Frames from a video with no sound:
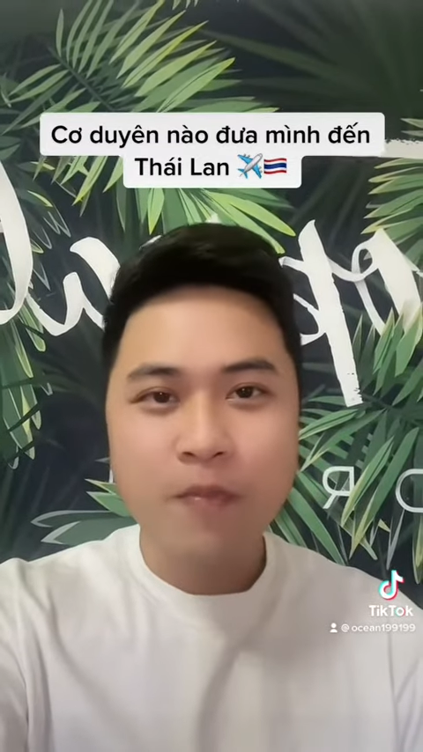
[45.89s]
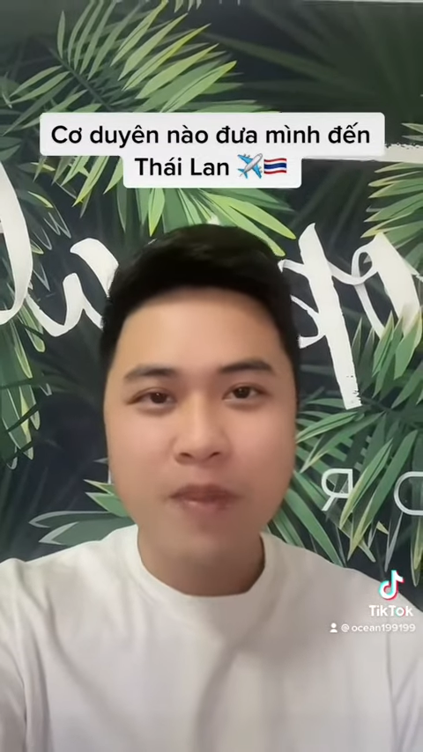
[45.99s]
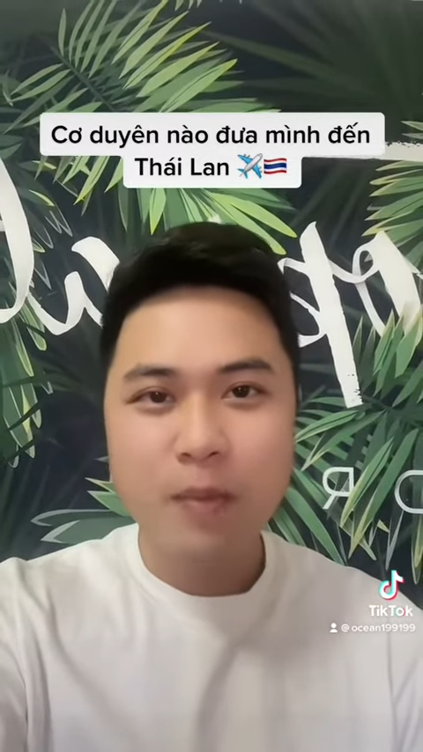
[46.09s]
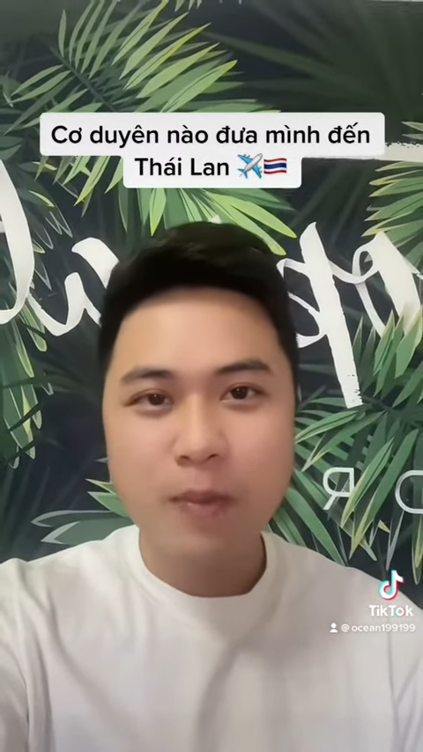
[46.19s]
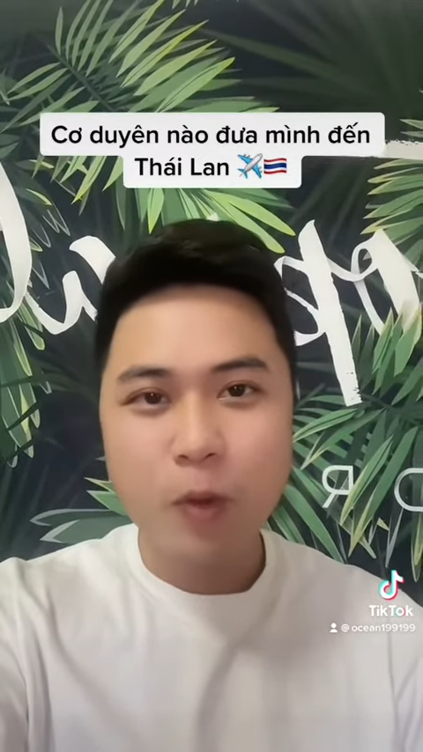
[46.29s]
là
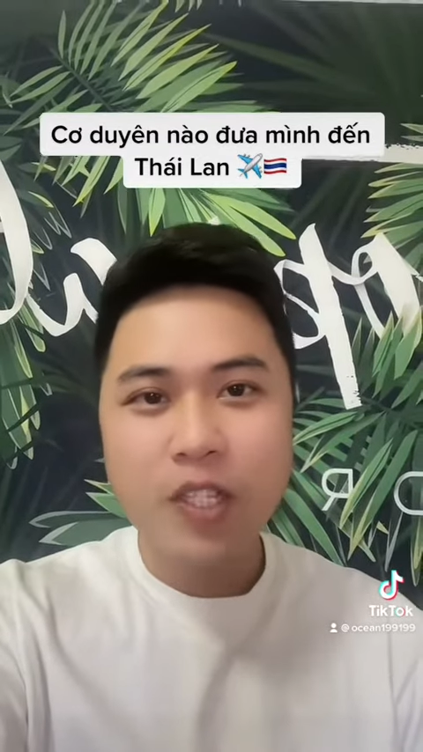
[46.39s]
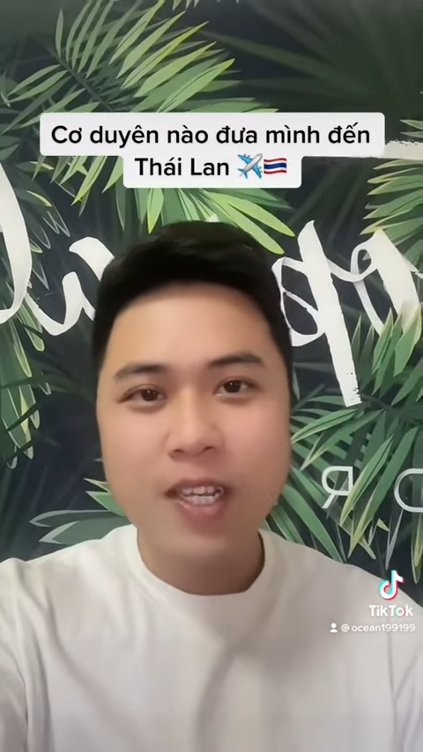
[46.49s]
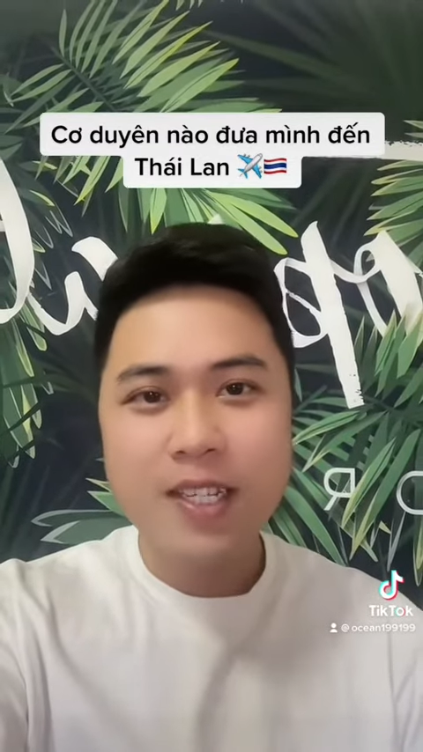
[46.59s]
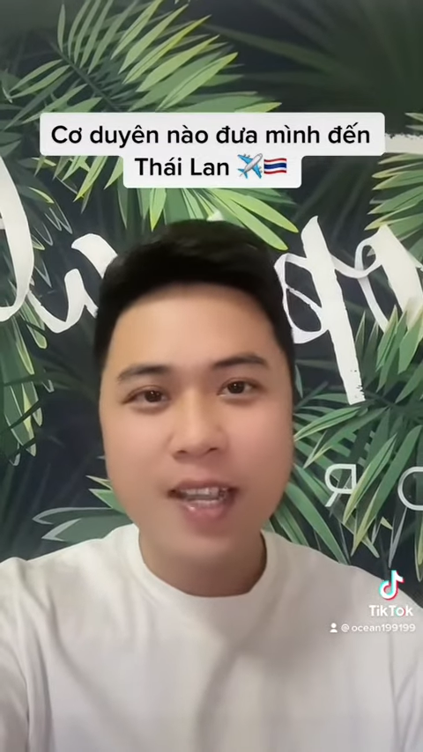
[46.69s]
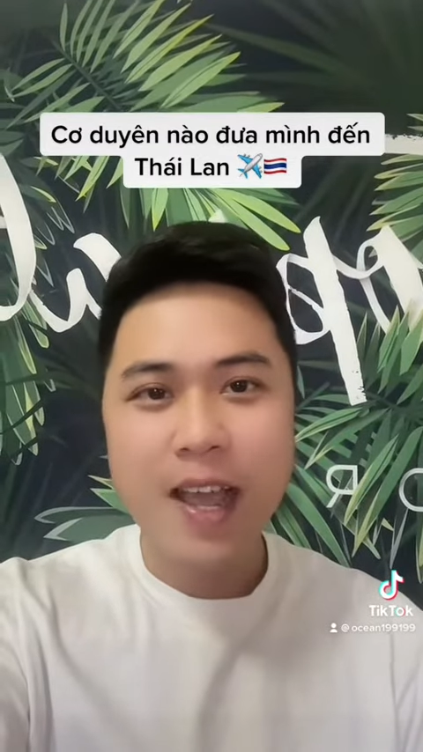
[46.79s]
mình muốn
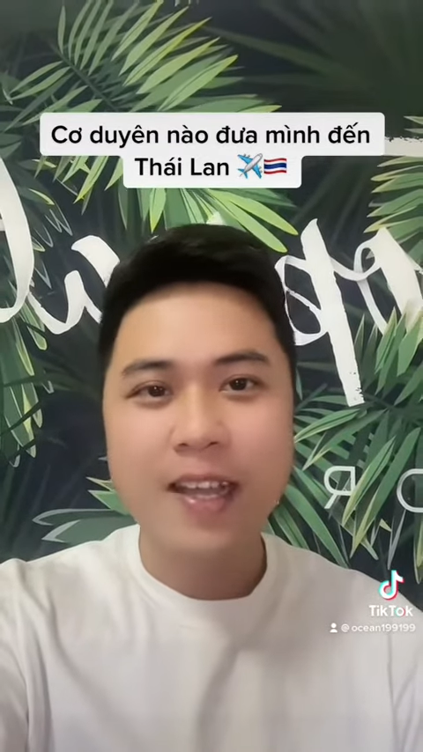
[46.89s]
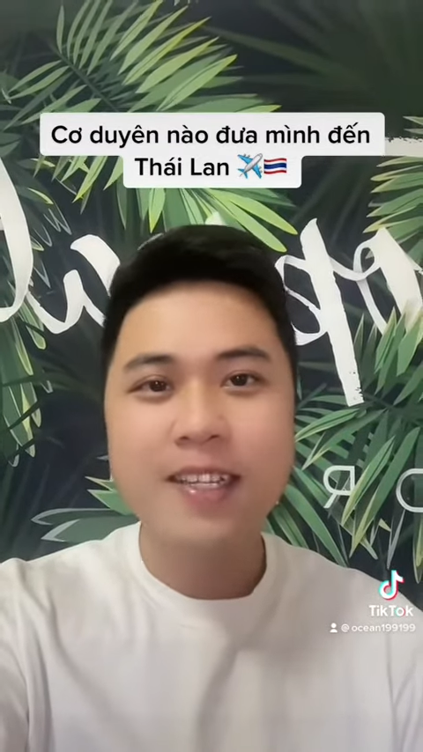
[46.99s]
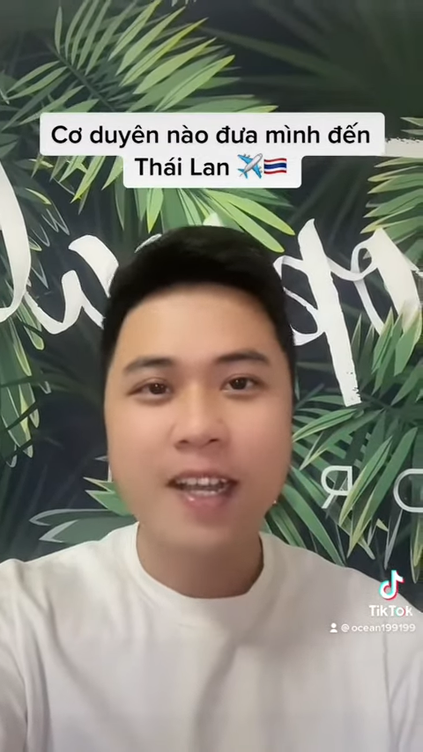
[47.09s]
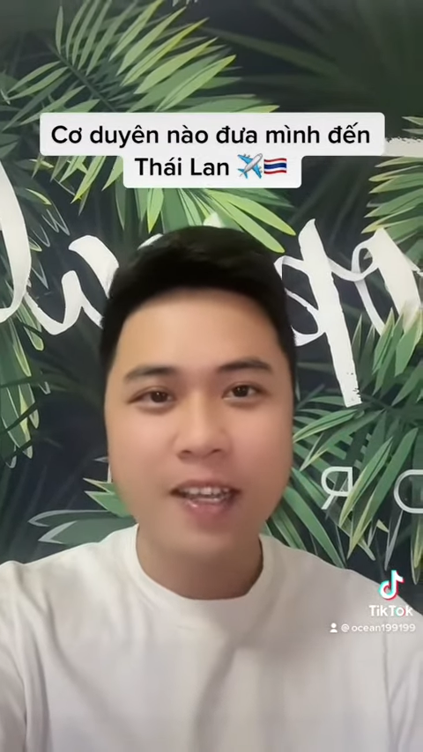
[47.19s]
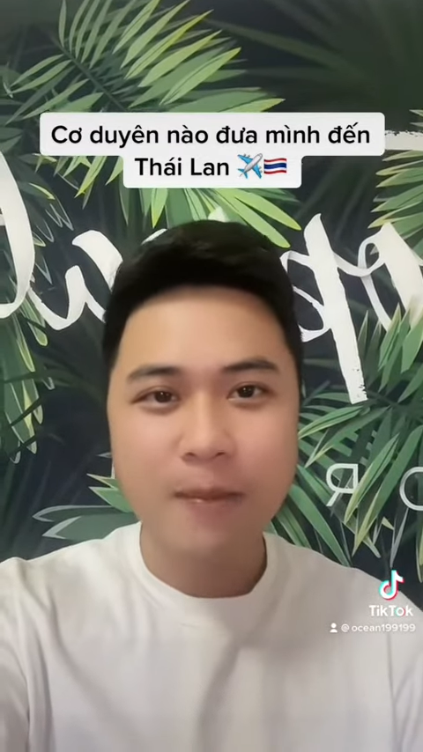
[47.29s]
chia sẻ cái
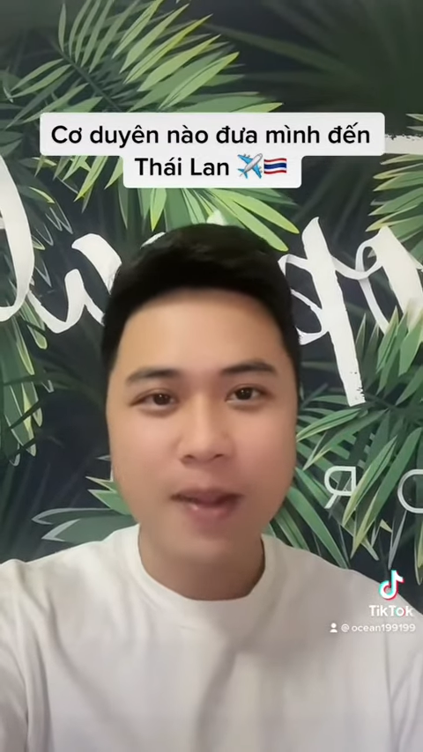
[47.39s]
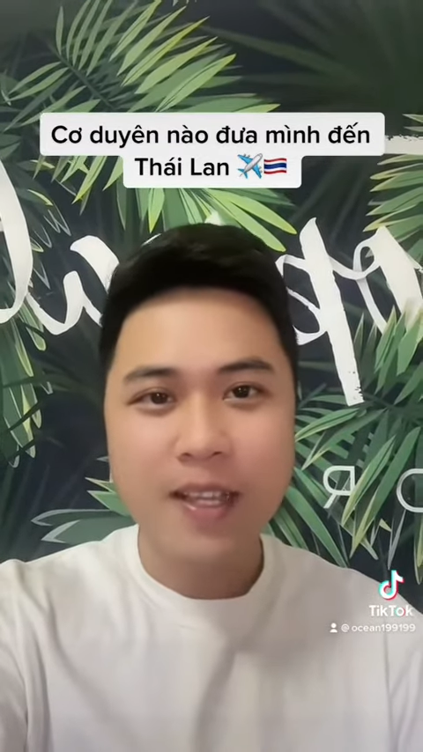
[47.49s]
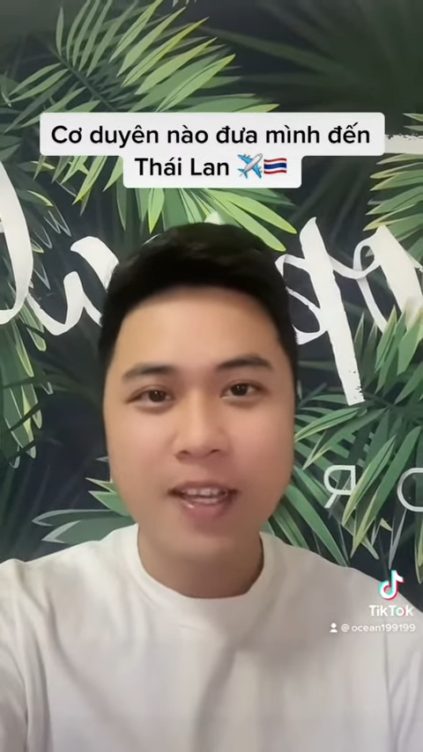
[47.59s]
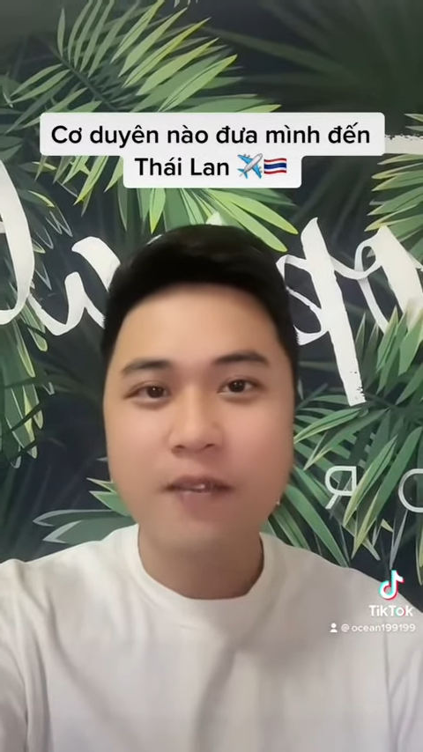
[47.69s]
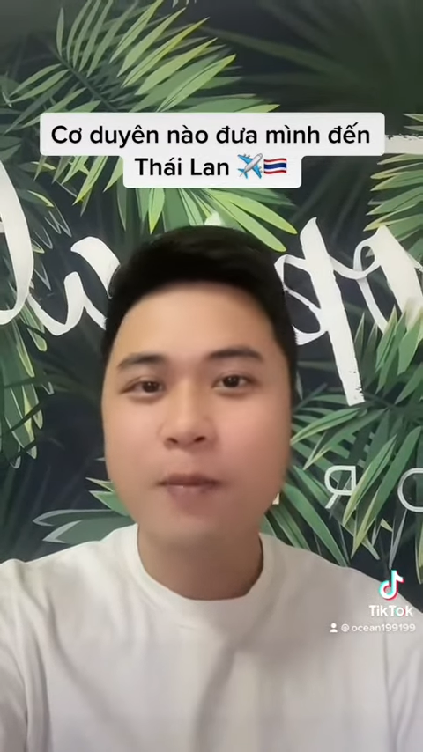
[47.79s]
trải nghiệm này
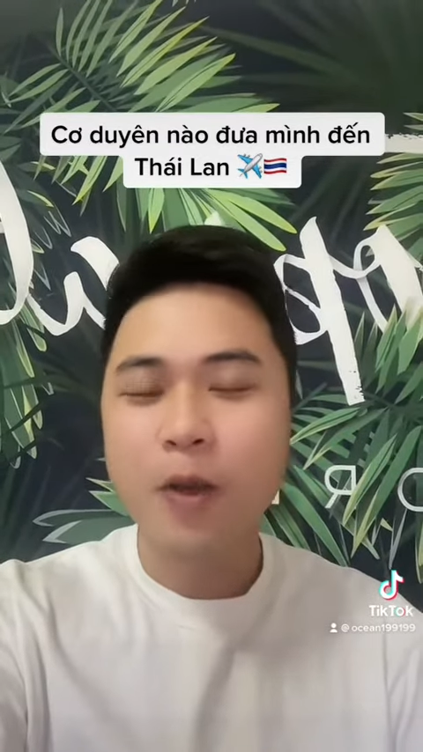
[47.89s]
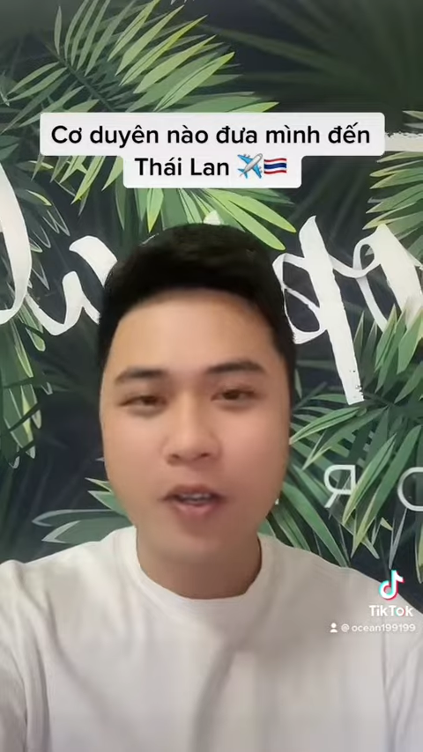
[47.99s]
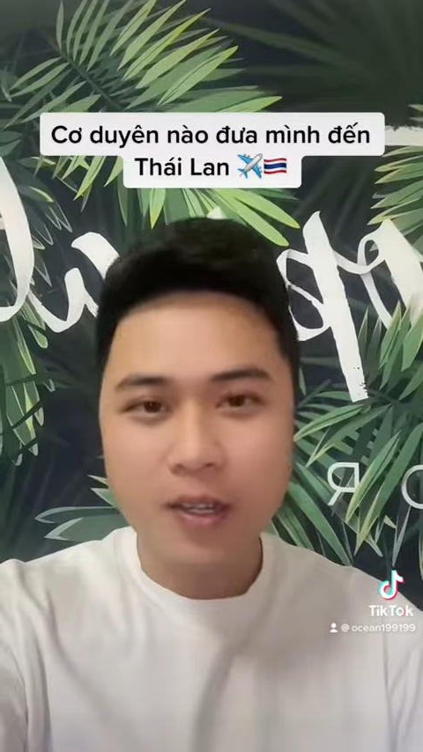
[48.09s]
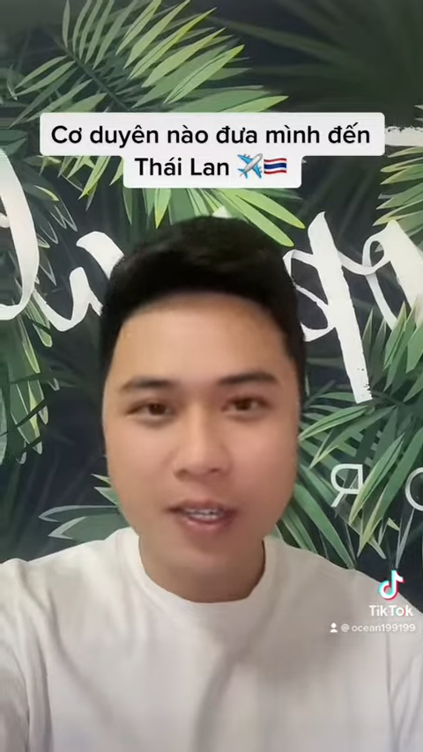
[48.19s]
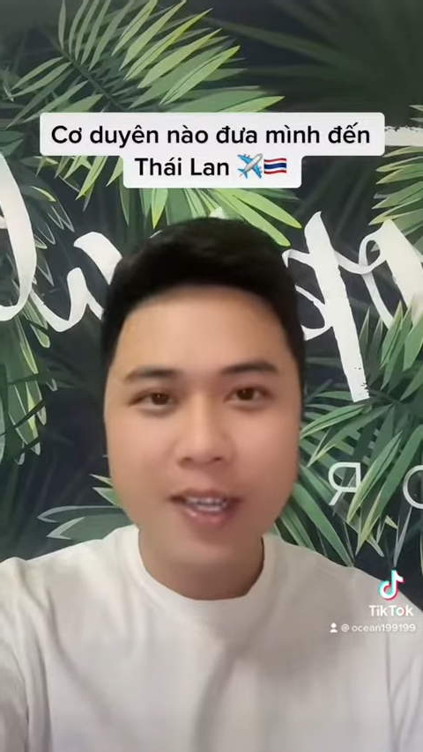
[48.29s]
tới với mọi
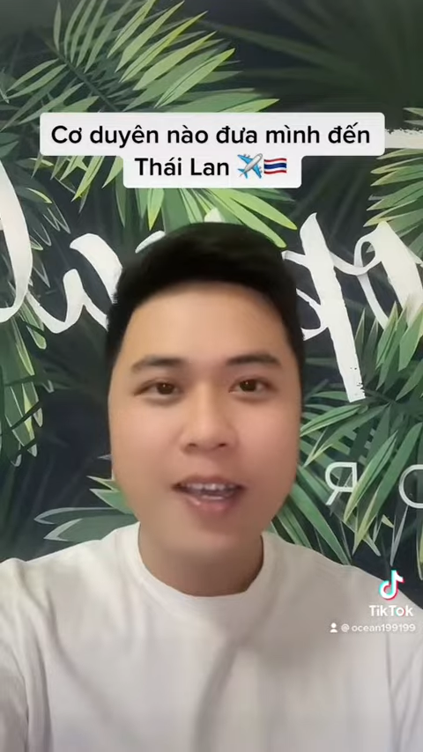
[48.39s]
người